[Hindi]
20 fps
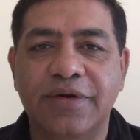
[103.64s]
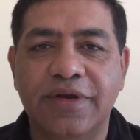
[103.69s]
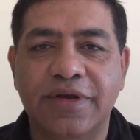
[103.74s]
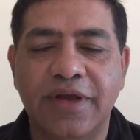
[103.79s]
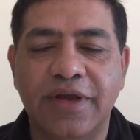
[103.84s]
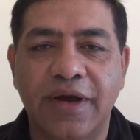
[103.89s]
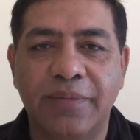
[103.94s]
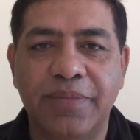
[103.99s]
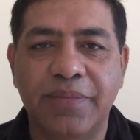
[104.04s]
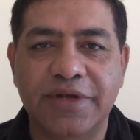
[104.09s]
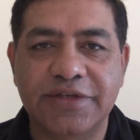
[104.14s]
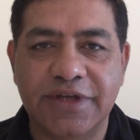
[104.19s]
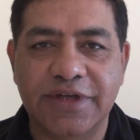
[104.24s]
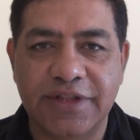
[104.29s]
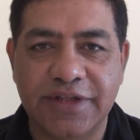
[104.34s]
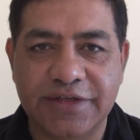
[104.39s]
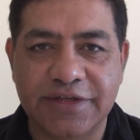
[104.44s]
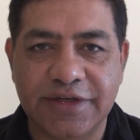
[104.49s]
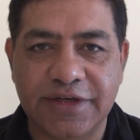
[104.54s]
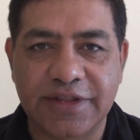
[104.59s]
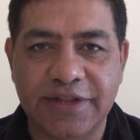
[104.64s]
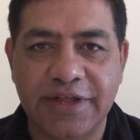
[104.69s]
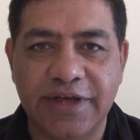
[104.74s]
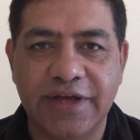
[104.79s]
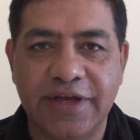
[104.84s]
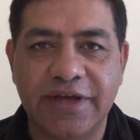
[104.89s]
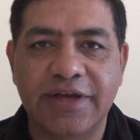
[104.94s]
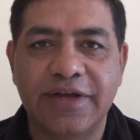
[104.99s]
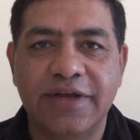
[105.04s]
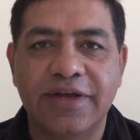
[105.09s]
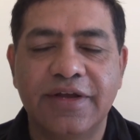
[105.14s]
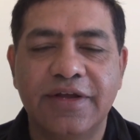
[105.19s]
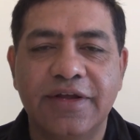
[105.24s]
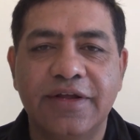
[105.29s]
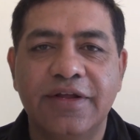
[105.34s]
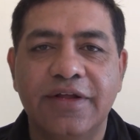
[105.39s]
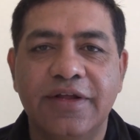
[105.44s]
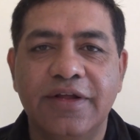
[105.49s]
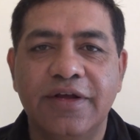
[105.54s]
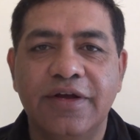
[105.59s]
क्या पैसा दे सकते
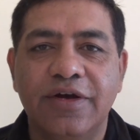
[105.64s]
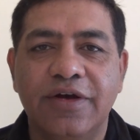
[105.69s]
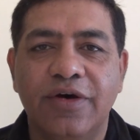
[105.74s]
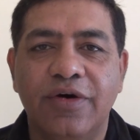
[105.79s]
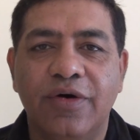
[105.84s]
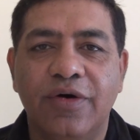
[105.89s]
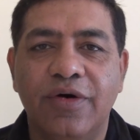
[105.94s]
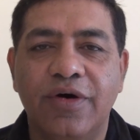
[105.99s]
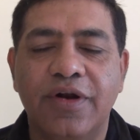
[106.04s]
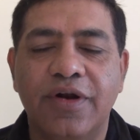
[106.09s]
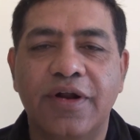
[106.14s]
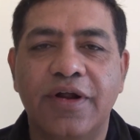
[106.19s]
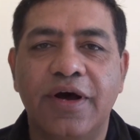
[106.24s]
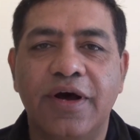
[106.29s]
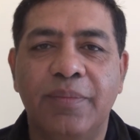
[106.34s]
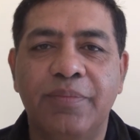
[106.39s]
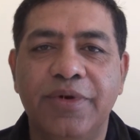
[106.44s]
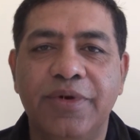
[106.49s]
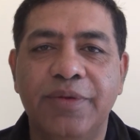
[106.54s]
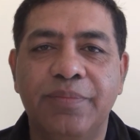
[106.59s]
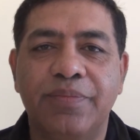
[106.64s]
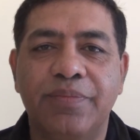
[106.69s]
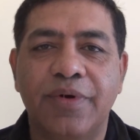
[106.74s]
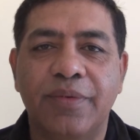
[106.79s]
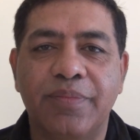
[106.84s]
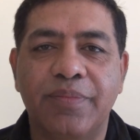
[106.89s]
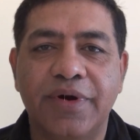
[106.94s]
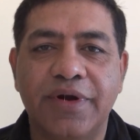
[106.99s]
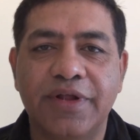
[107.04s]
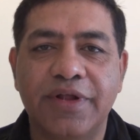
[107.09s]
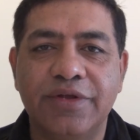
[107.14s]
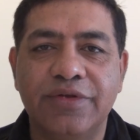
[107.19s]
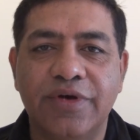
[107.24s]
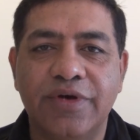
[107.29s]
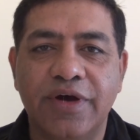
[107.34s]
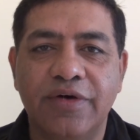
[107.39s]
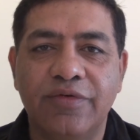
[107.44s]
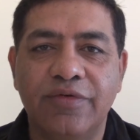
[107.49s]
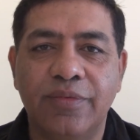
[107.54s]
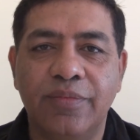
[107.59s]
हैं और अपनी प्रॉपर्टी
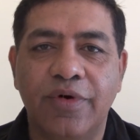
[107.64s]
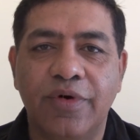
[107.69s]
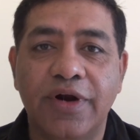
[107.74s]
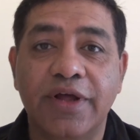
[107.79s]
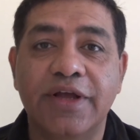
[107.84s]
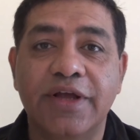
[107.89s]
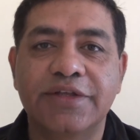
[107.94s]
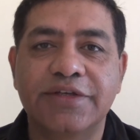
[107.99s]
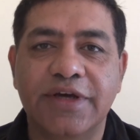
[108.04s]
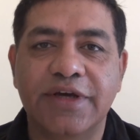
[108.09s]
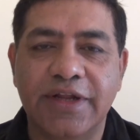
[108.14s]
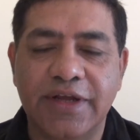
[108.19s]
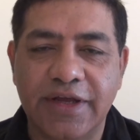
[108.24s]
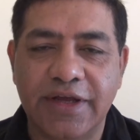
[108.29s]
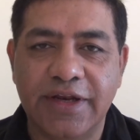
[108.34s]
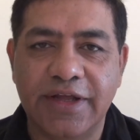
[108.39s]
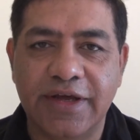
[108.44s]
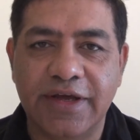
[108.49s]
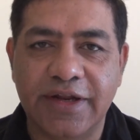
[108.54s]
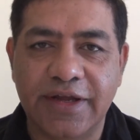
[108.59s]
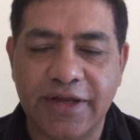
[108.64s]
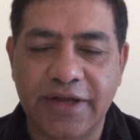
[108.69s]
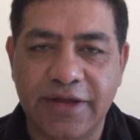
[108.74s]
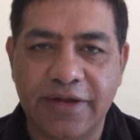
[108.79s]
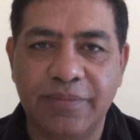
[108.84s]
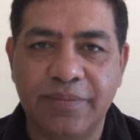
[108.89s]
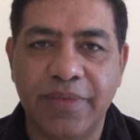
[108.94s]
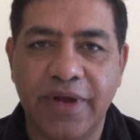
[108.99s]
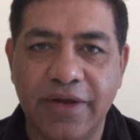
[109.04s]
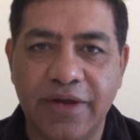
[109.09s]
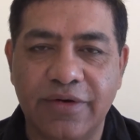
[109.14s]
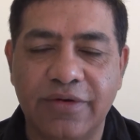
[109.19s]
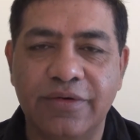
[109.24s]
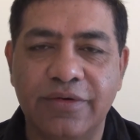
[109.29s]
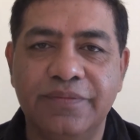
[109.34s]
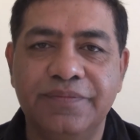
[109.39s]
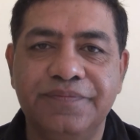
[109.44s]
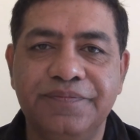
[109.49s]
जो है वो मॉडगेज करेंगे नहीं करेंगे बैंक को